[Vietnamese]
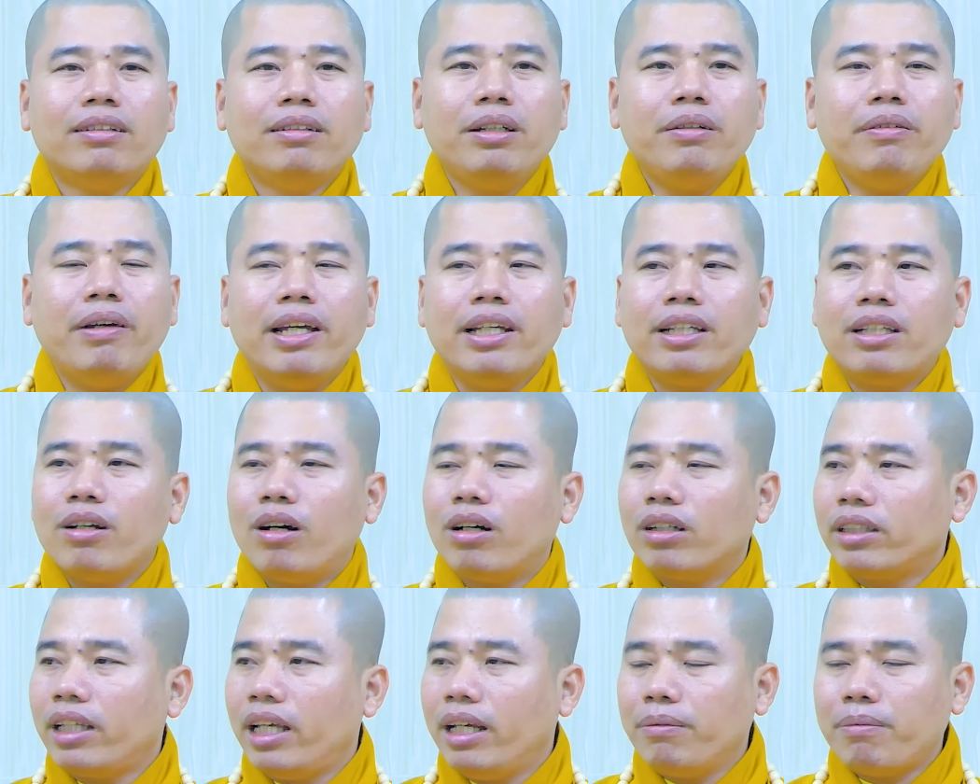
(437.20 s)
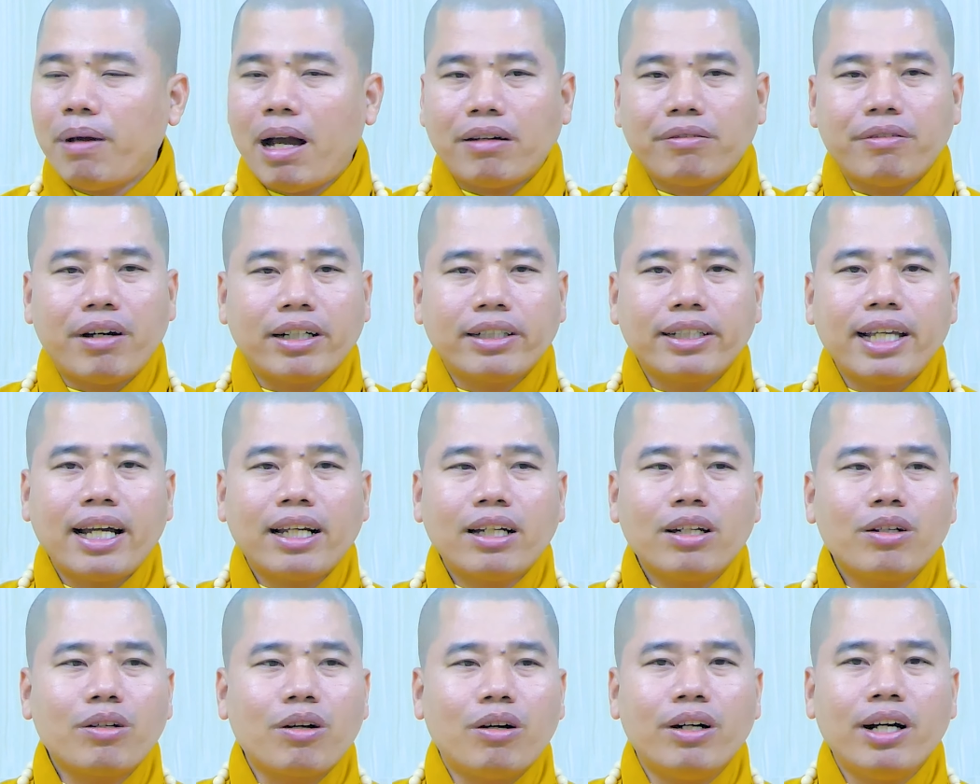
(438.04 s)
quý vị cho tiền bạc vật
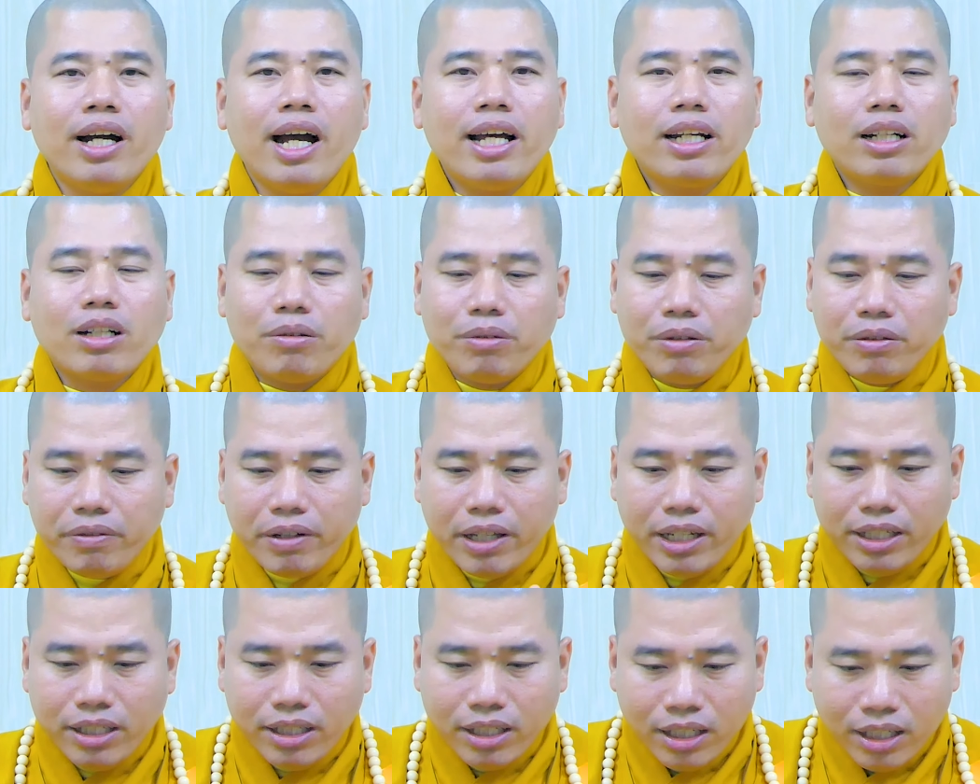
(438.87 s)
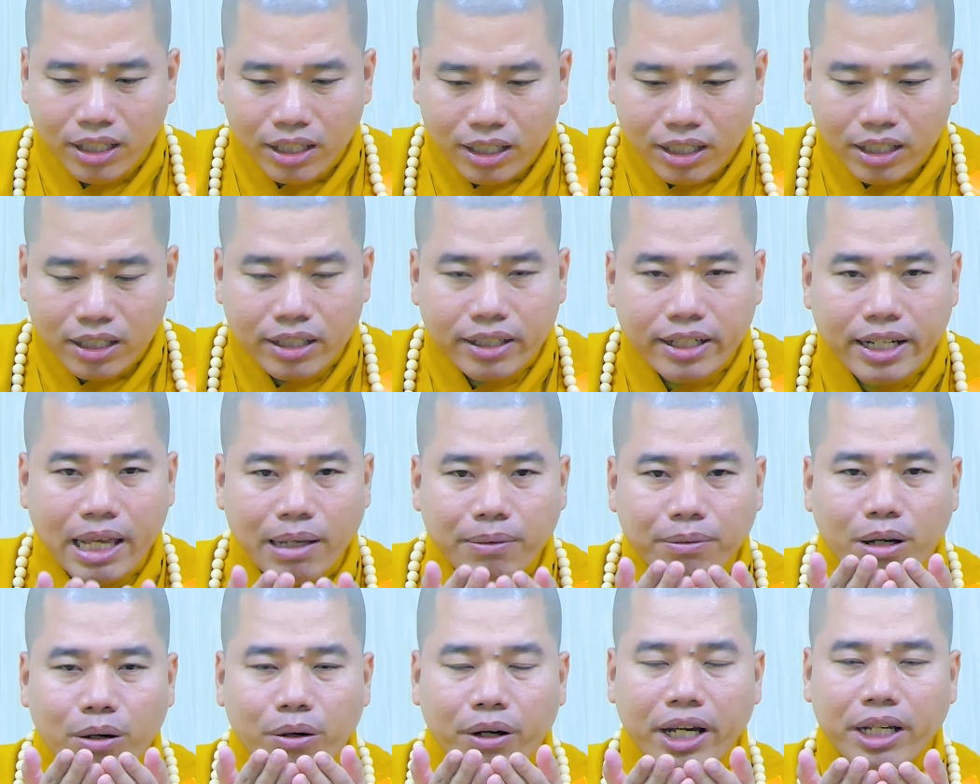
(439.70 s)
chất nó còn hết còn quý vị
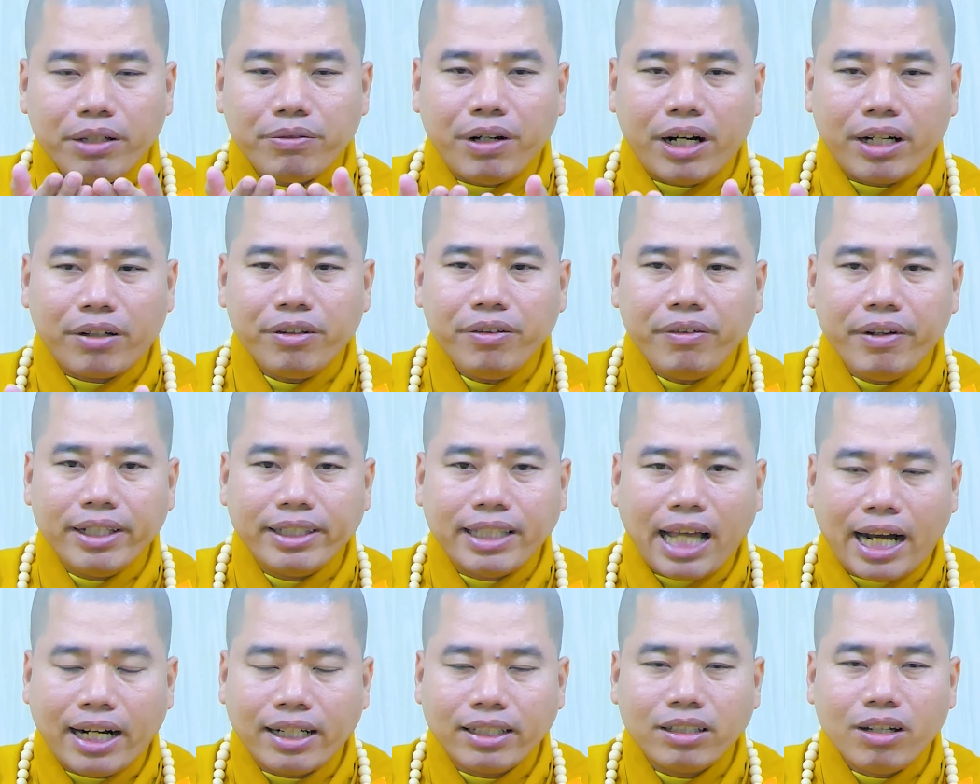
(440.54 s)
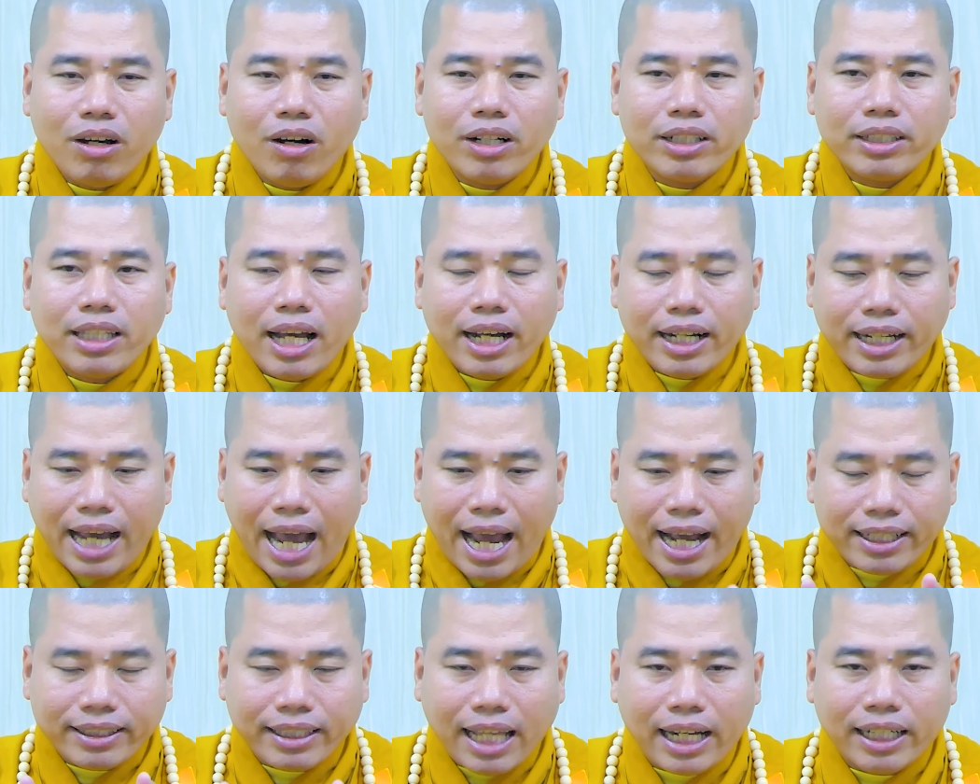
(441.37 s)
đem coi Phật quý vị tặng cho người ta
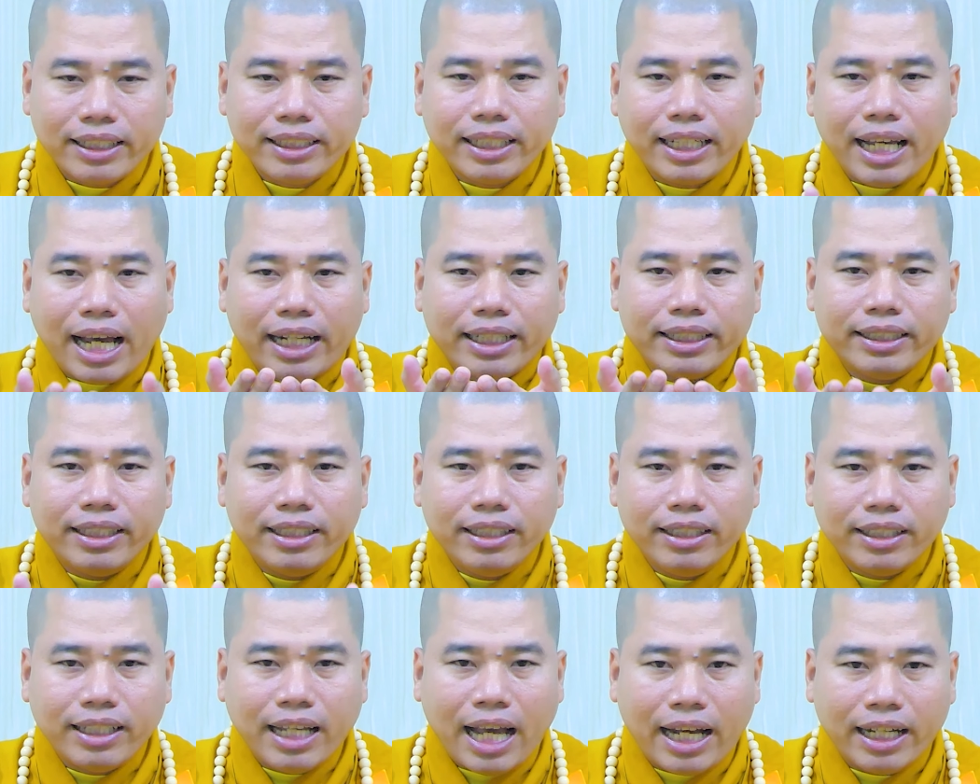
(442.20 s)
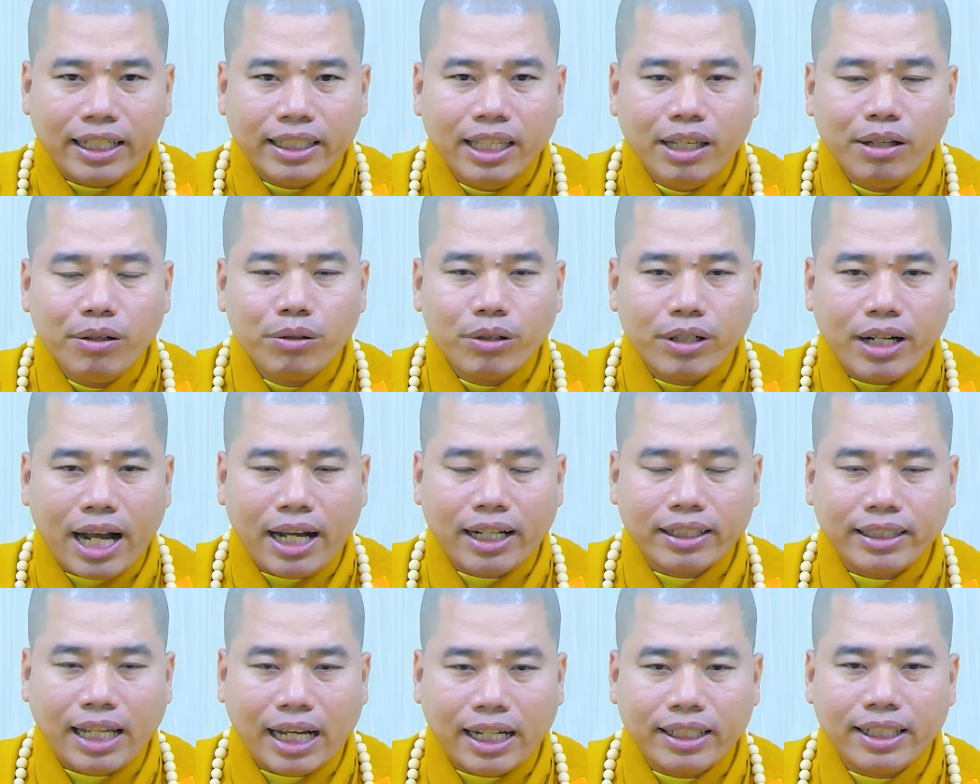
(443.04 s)
càng tặng thì càng càng nhiều
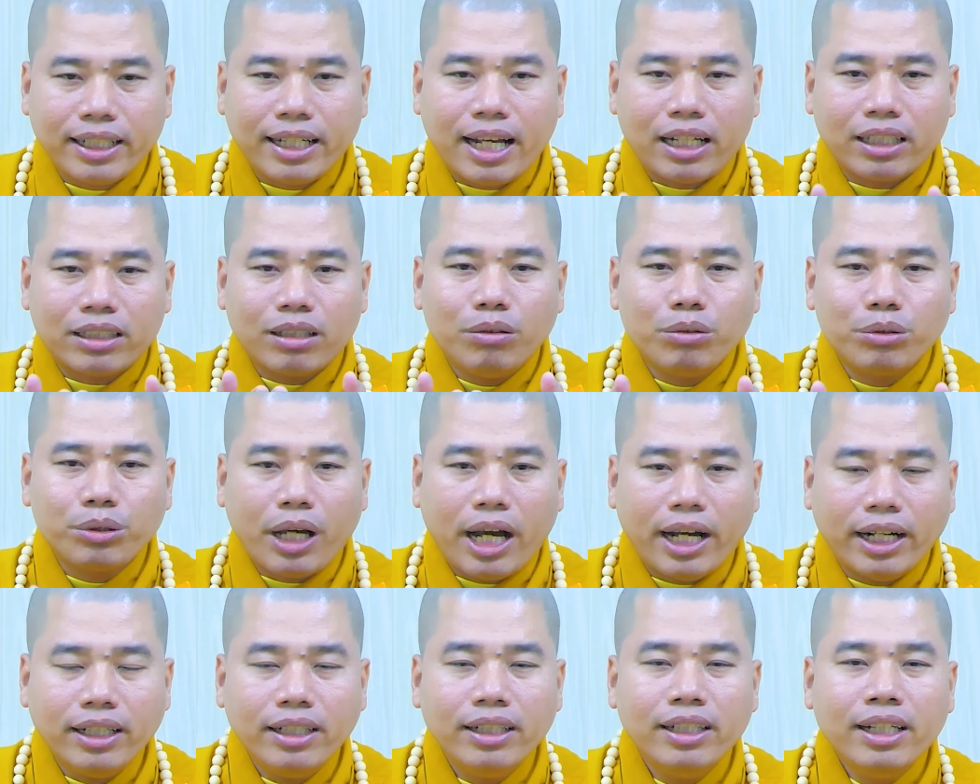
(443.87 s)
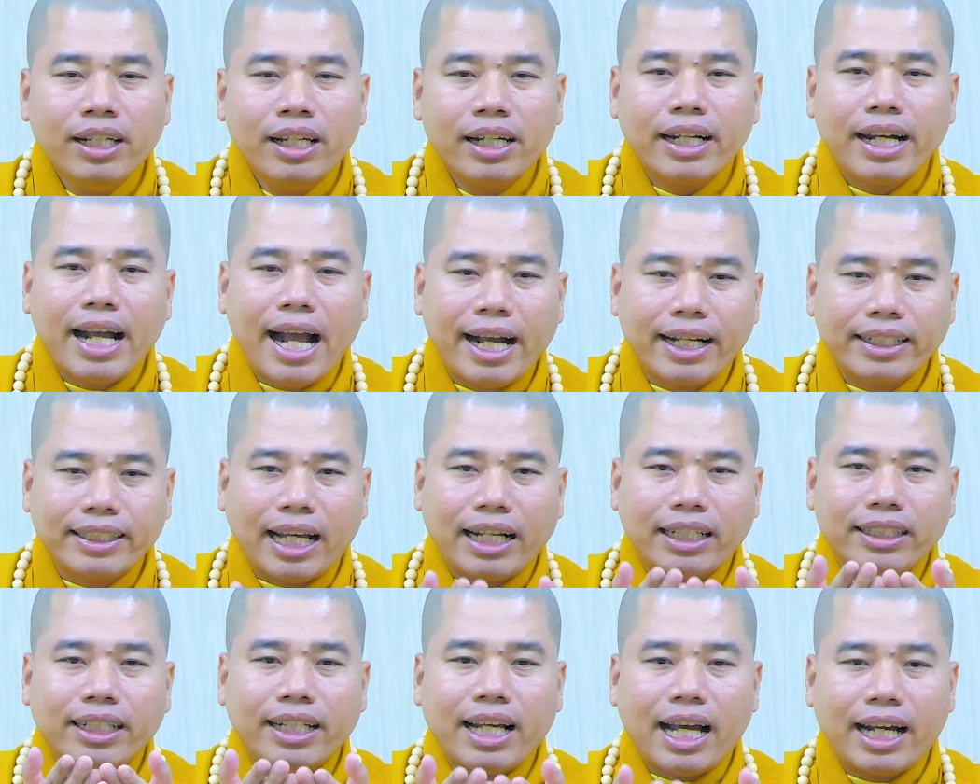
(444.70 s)
càng tặng thì càng thù thắng càng
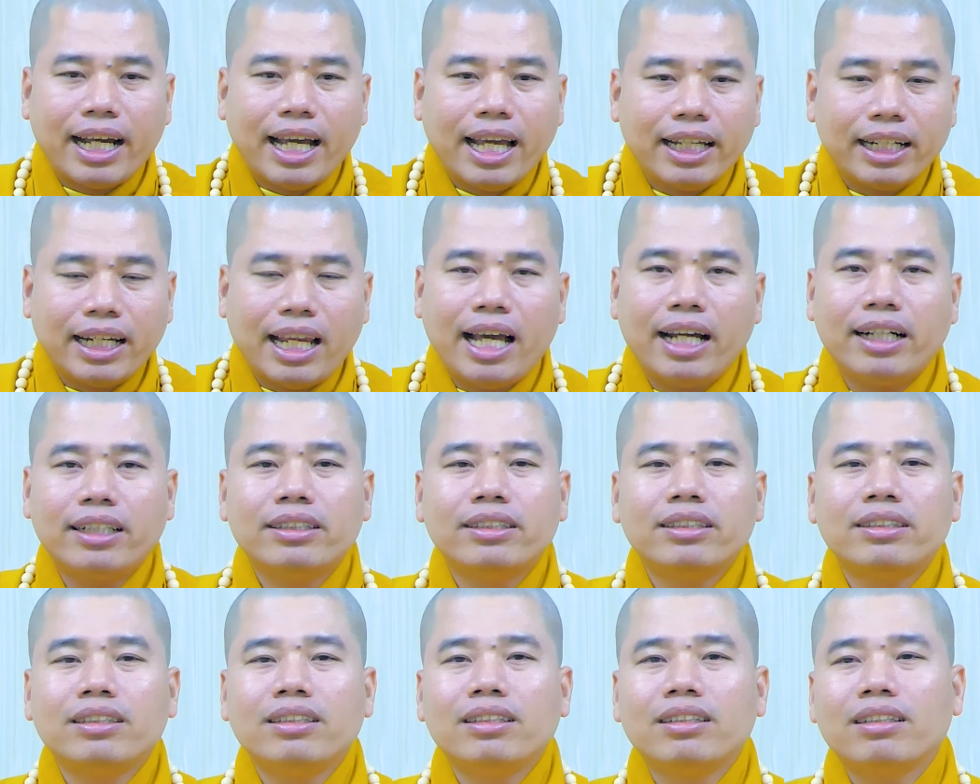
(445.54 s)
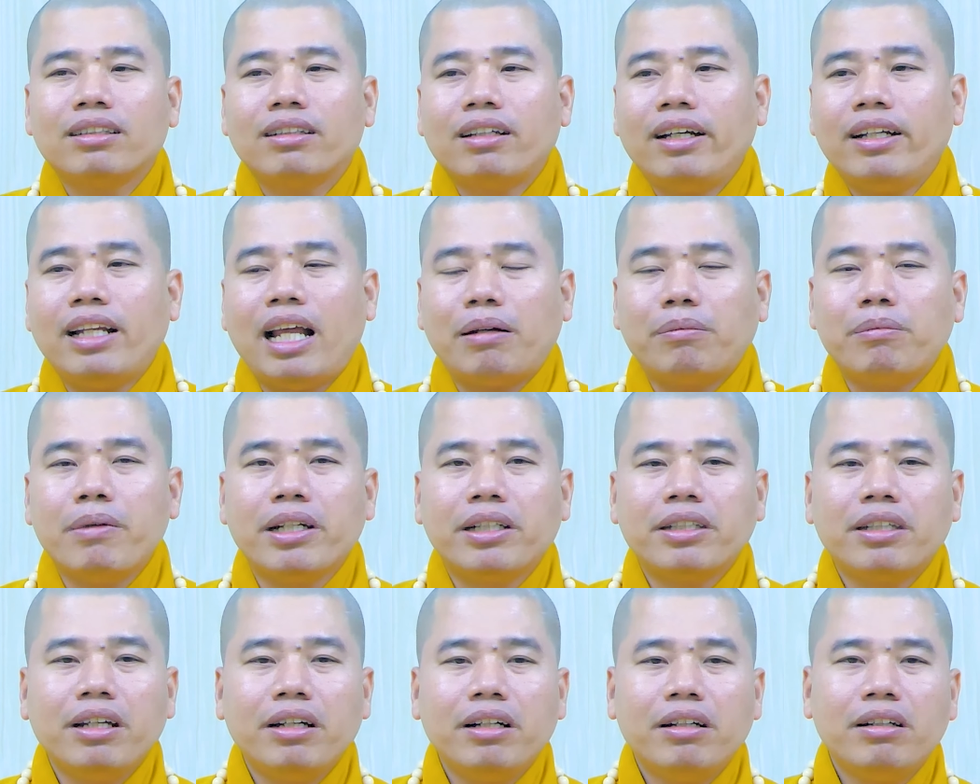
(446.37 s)
tặng thì càng an lạc thấy đặc
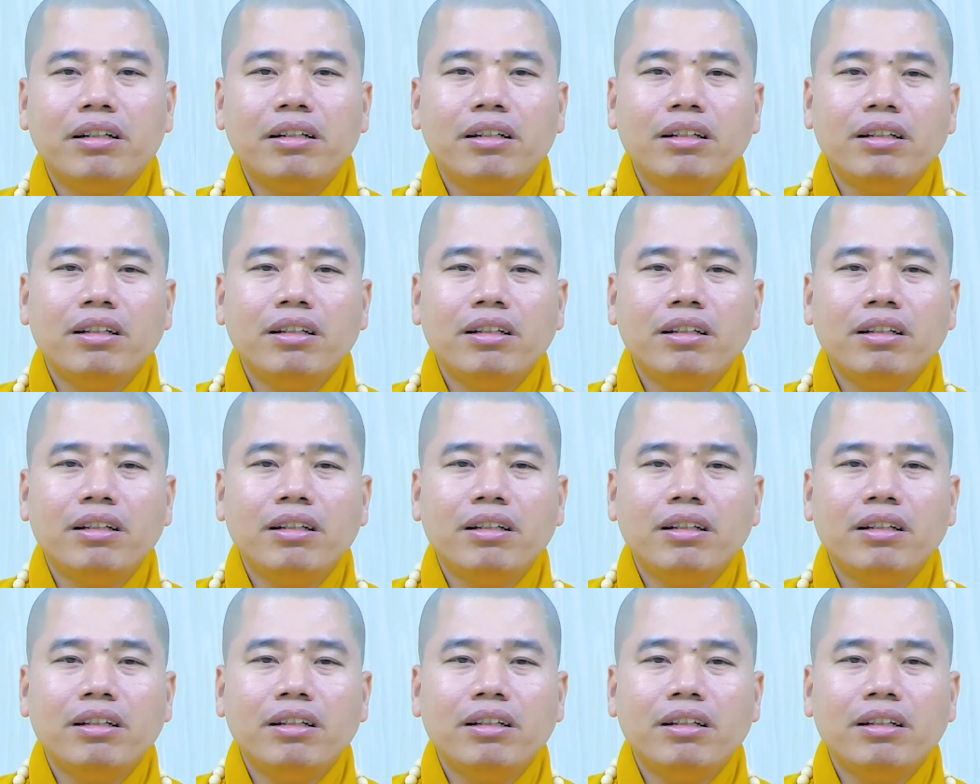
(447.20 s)
biệt chưa